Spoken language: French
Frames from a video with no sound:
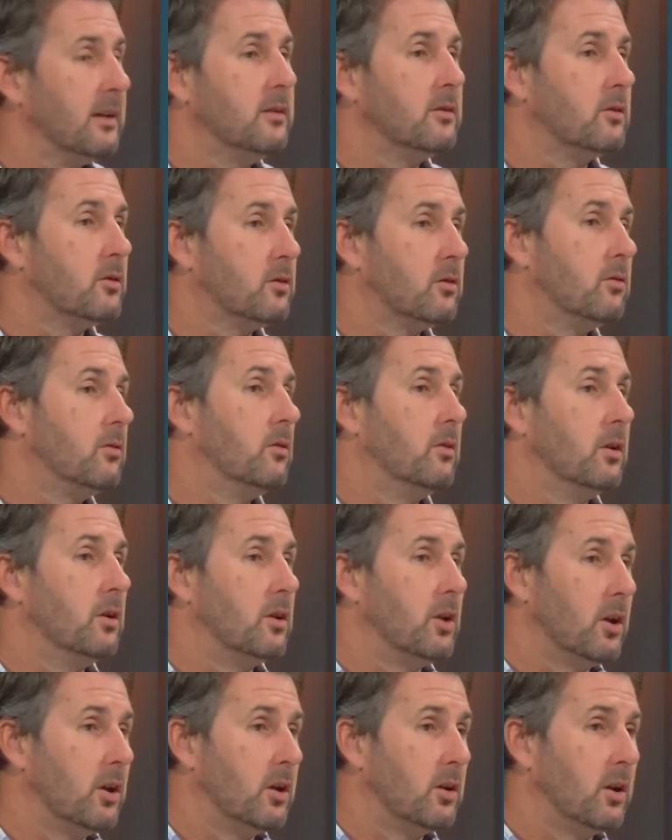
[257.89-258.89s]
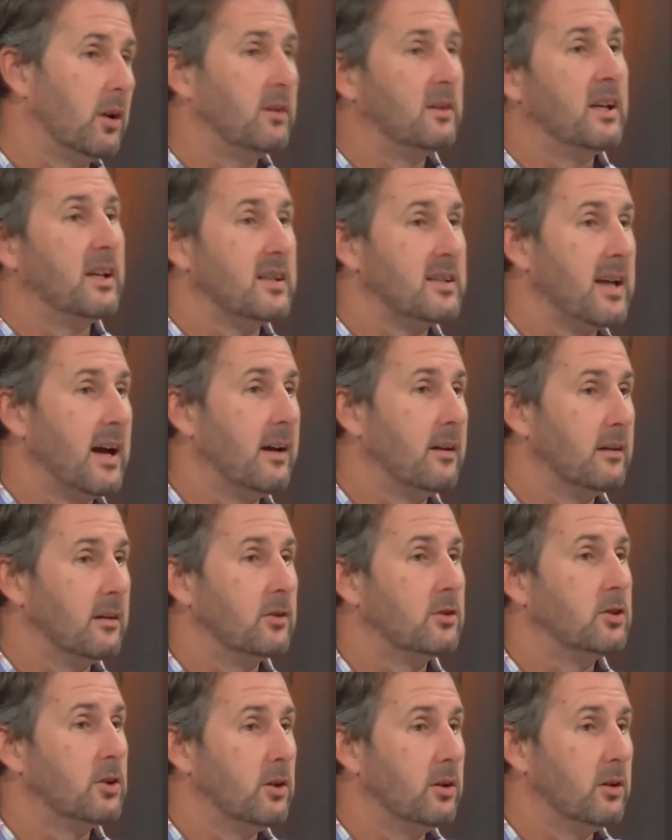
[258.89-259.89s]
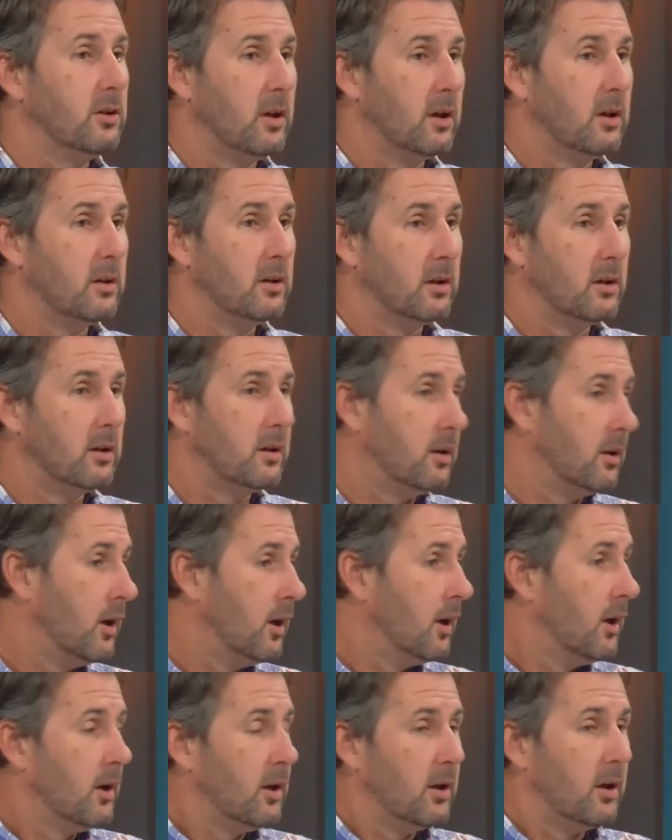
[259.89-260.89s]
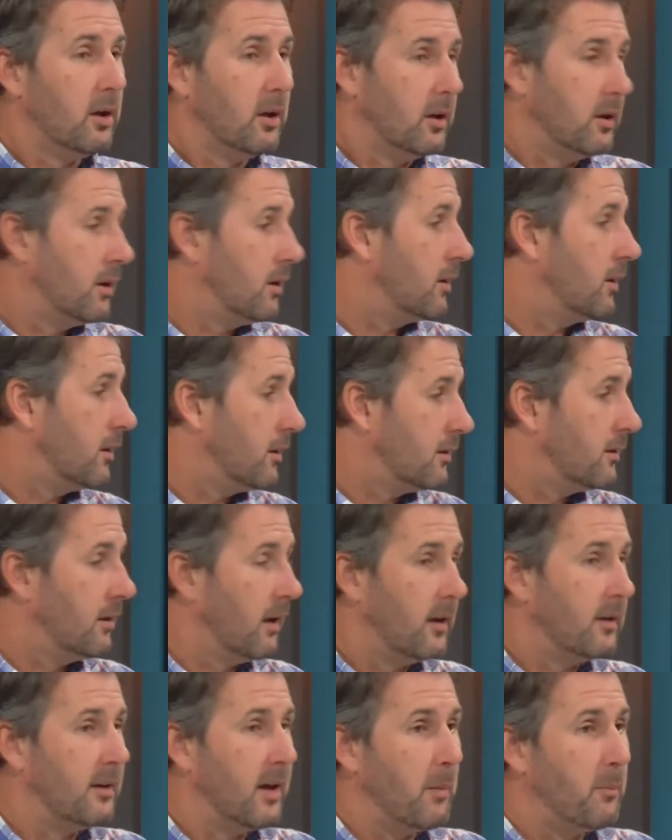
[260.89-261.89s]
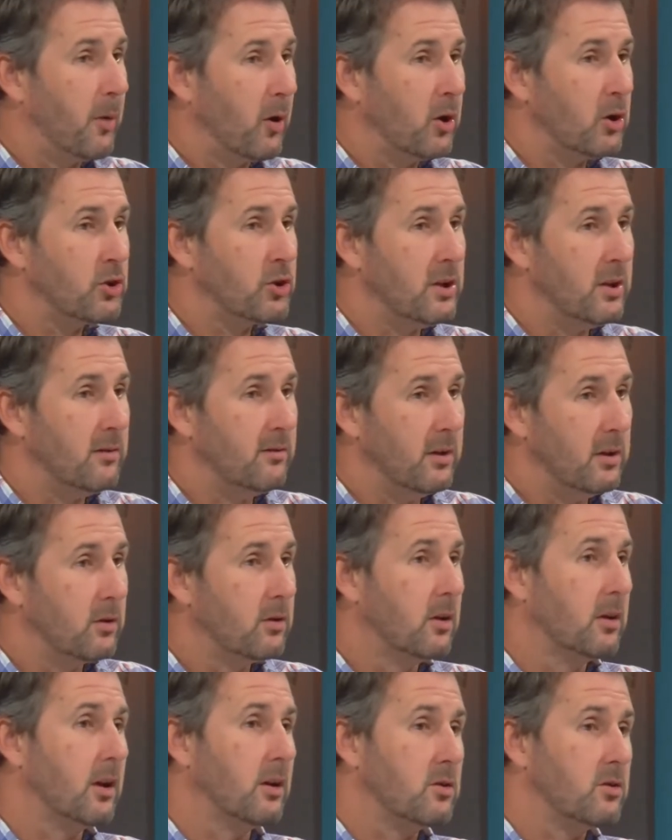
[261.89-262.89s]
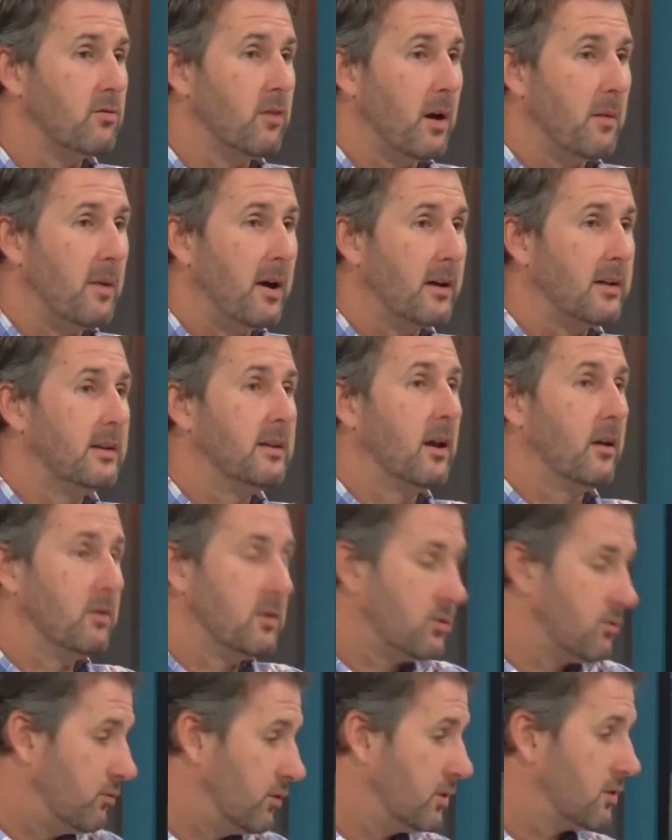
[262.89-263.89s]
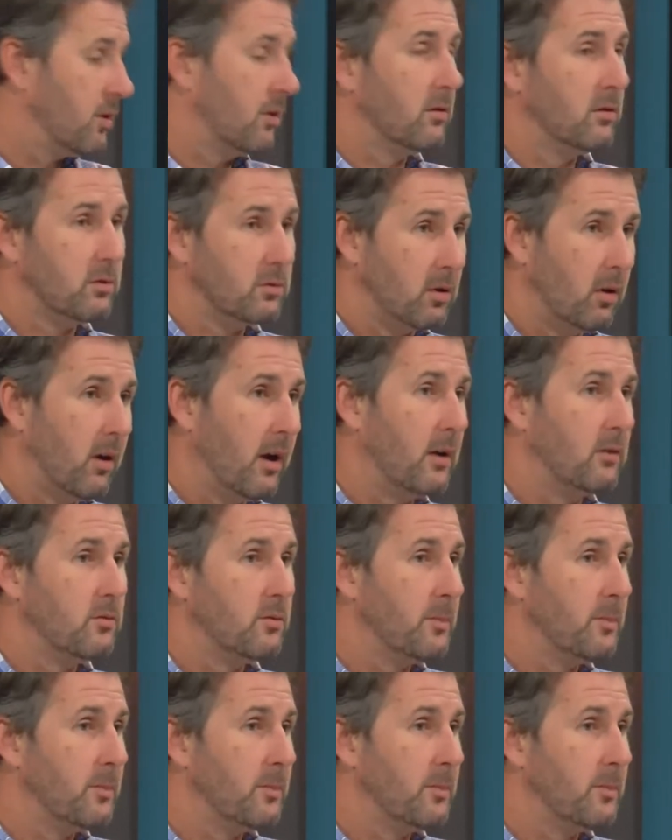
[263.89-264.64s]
de de, descendre le seuil de, euh, d'approche des véhicules quand tu vas embarquer dans un SUV, ils sont, rendus